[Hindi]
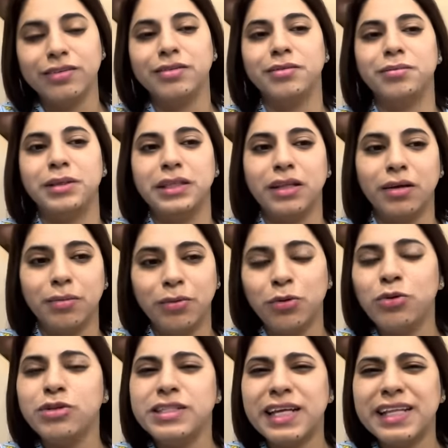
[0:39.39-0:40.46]
मतलब
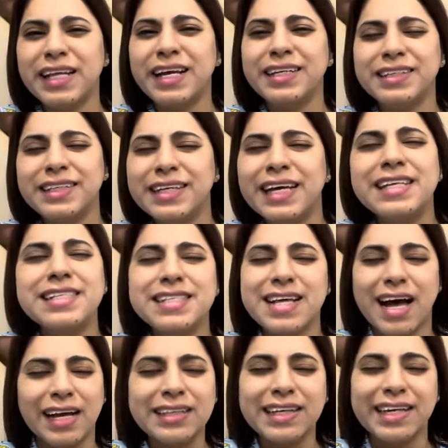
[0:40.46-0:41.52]
हो जाता है ठीक है
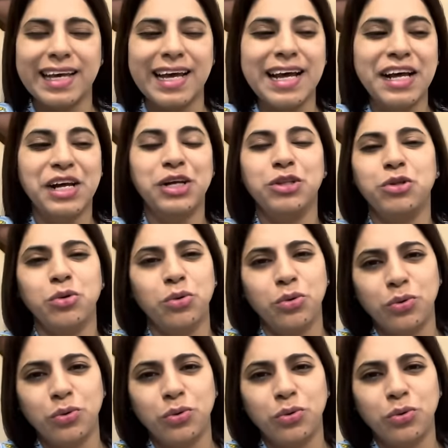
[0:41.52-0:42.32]
इंसान ही है तो